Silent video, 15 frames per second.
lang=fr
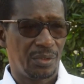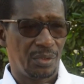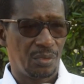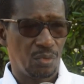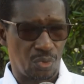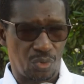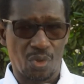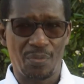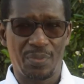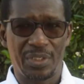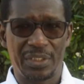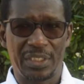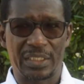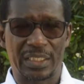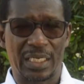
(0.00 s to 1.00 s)
Nous sommes
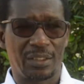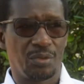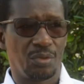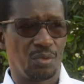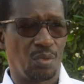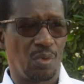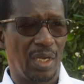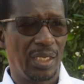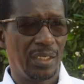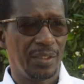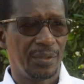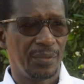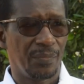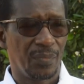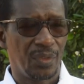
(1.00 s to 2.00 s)
un état de droit,
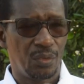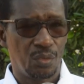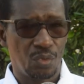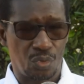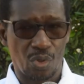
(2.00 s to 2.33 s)
nous